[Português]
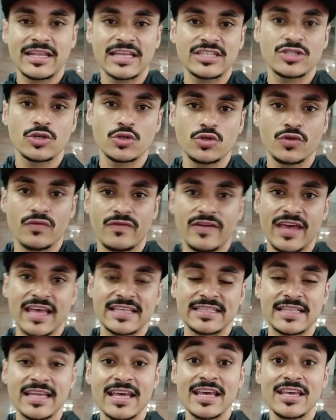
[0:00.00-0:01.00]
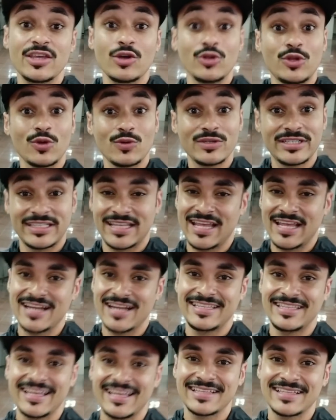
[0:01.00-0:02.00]
da São Silvestre. E eu tenho
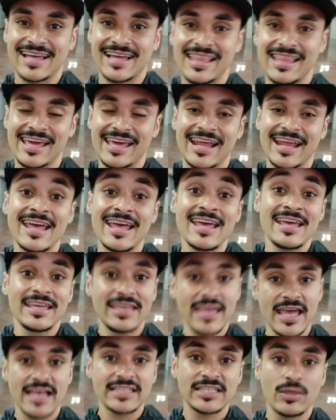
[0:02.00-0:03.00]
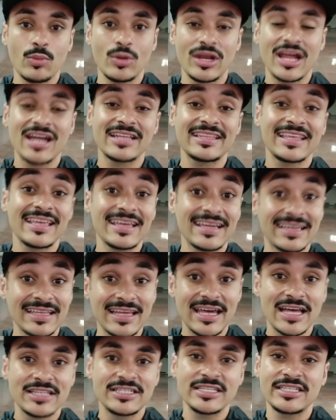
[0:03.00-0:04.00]
certeza, galera, que essa mulher tem
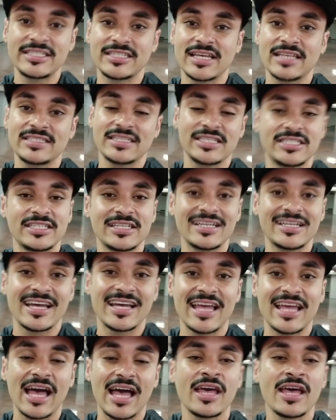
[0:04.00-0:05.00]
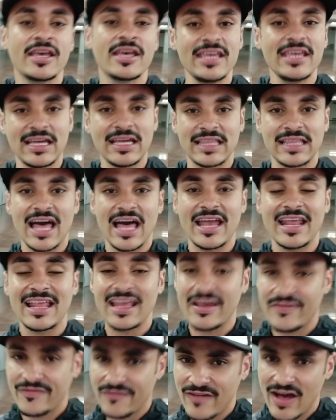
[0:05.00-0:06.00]
grandes chances de ganhar. E claro,
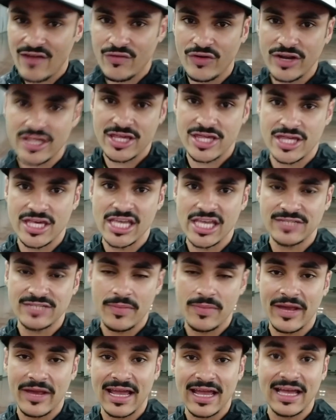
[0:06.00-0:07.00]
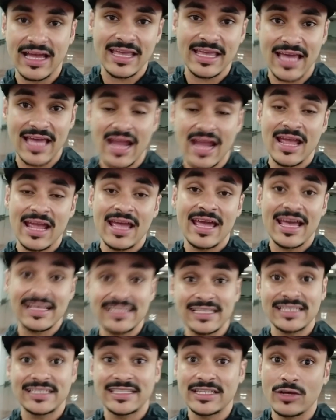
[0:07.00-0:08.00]
ela é favoritíssima para ganhar
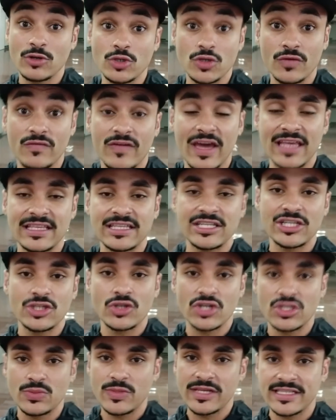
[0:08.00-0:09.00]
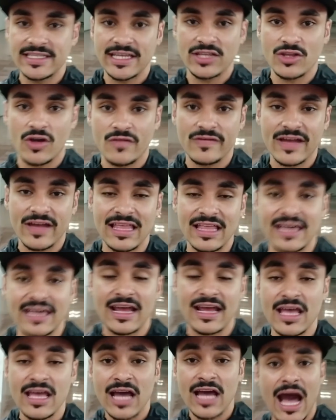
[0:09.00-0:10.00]
essa São Silvestre de 2019,
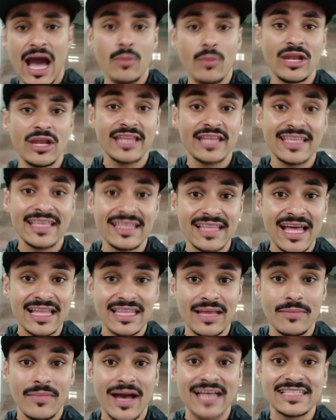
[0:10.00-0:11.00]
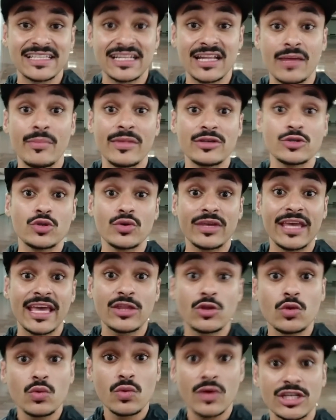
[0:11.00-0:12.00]
galera. A mulher tem nada mais, nada menos do
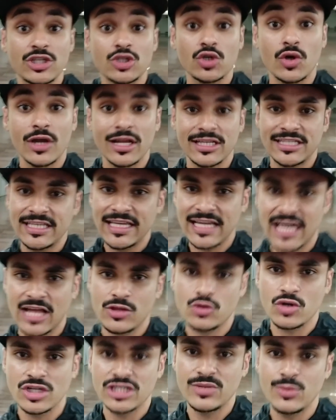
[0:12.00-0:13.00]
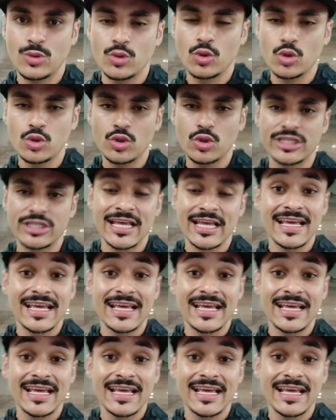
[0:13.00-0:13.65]
que 2 horas e 14 minutos